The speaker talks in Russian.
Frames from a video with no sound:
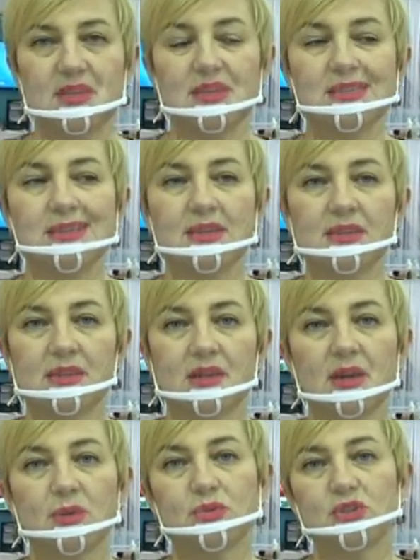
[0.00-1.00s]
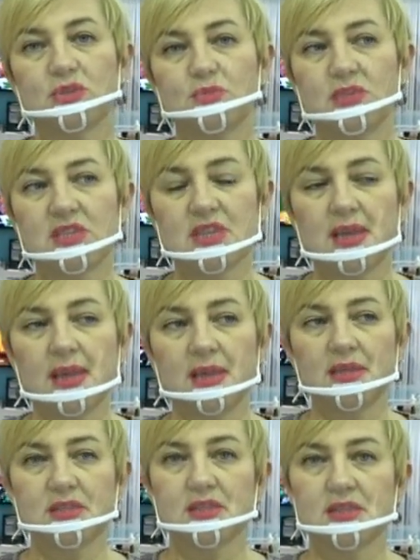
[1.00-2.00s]
Если это хороший
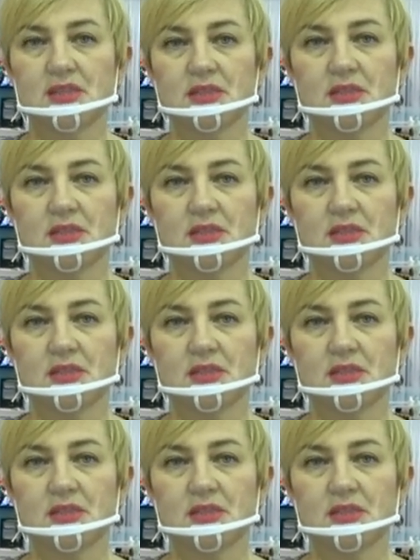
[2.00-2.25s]
специалист,